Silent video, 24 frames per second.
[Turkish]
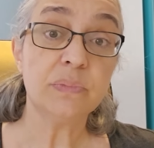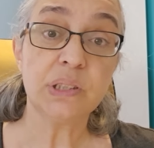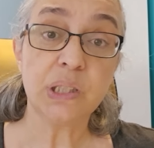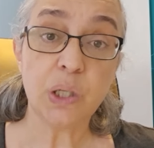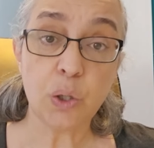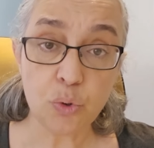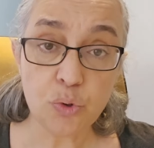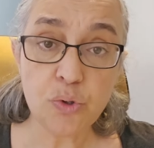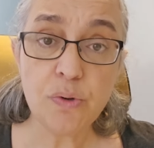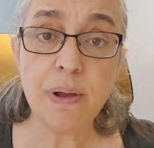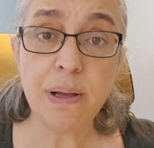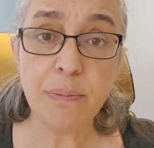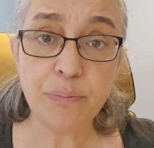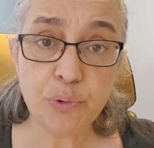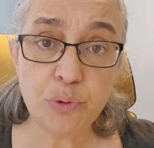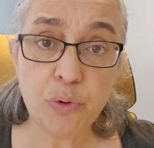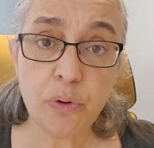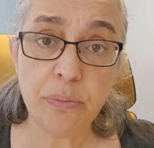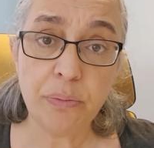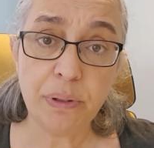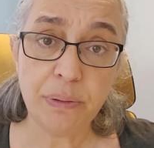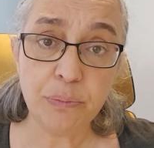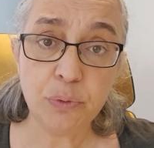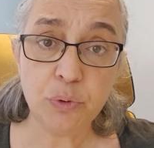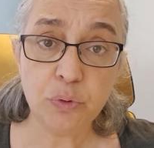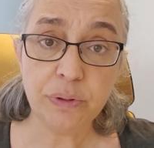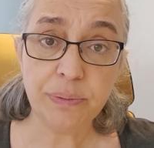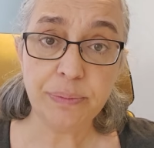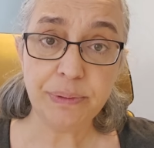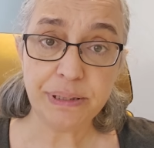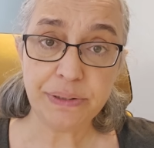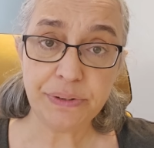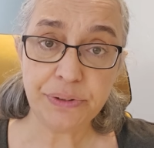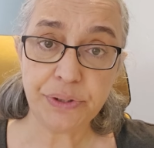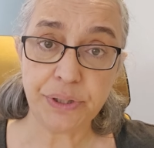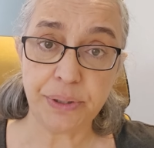O zaman problem
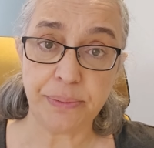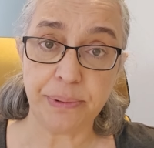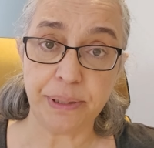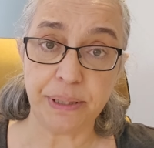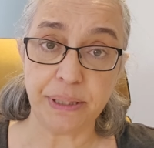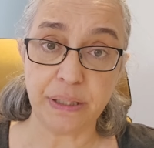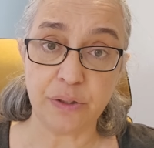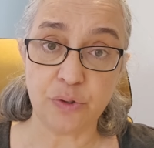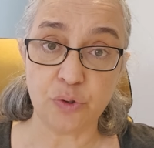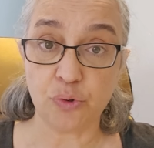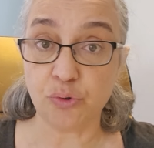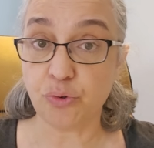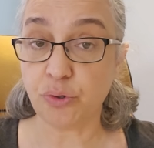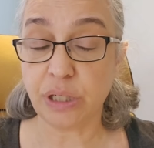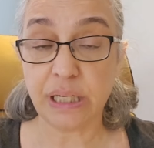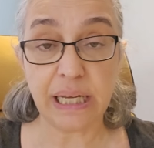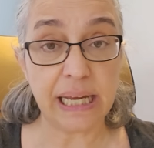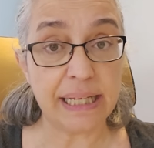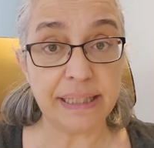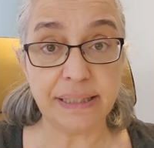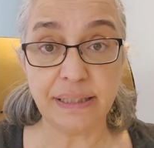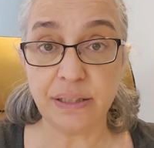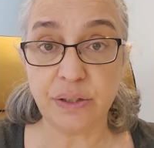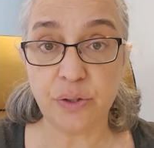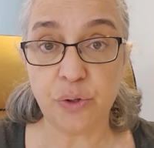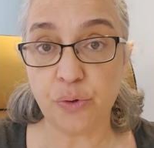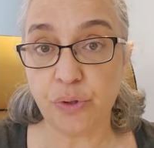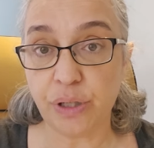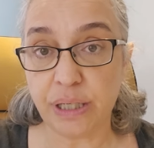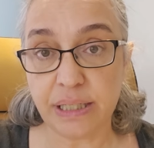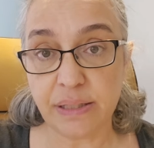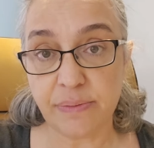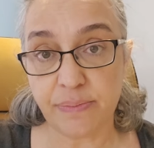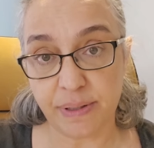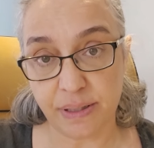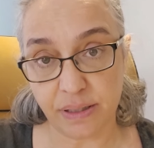olabilir tabii ki. Çocuk kendini
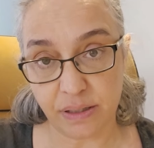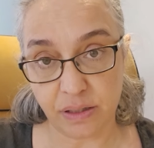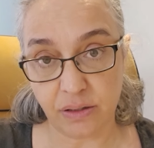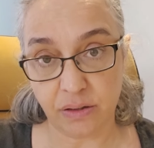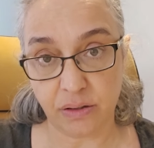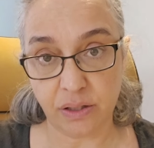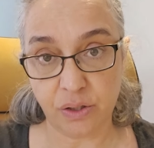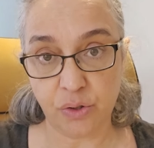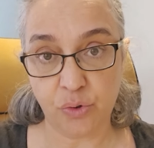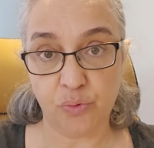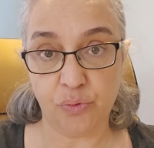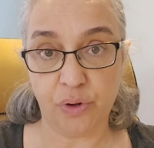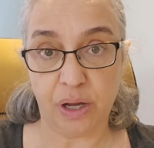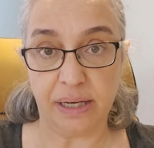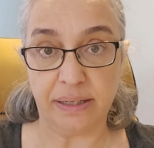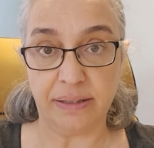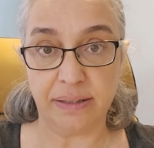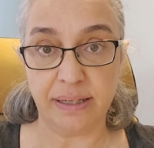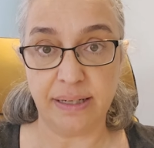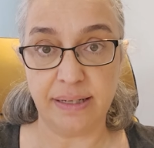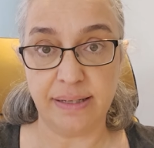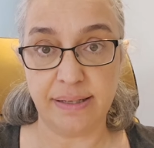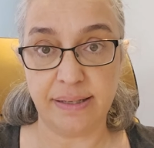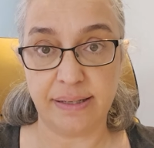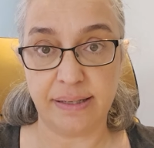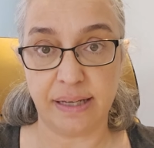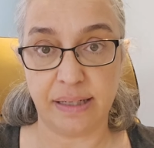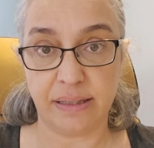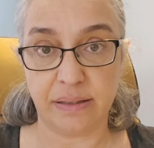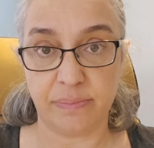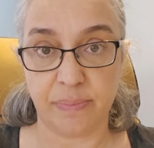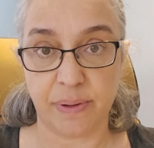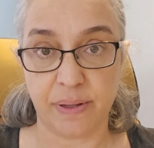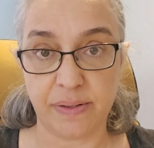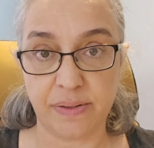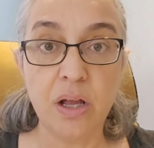öğretmenin yanında güvende
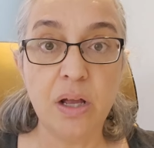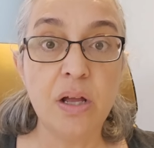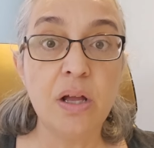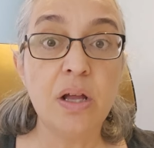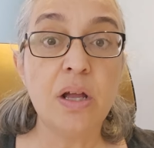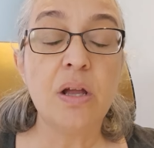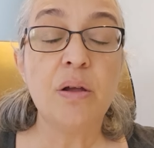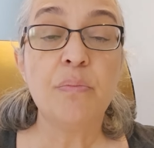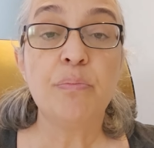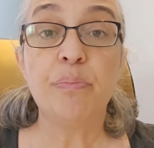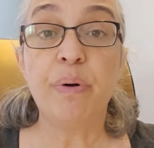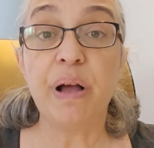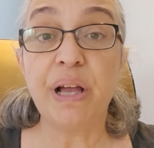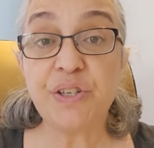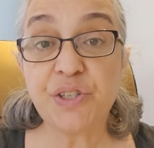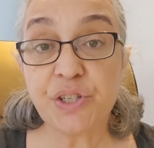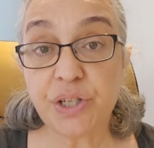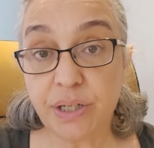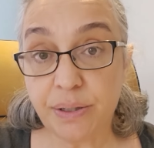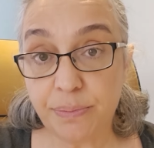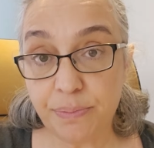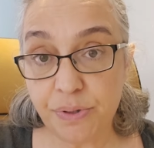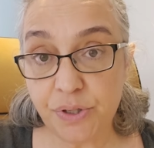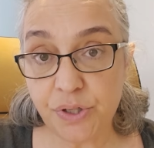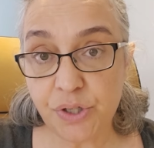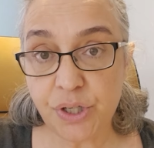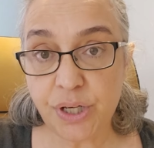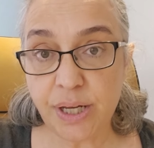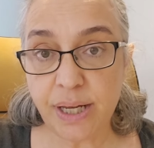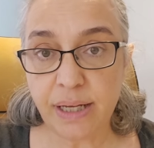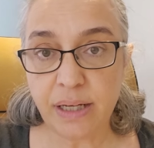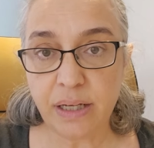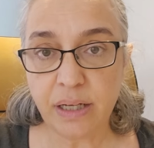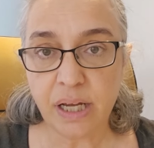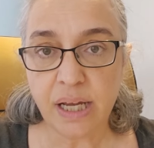hissetmez. Başka bir şey,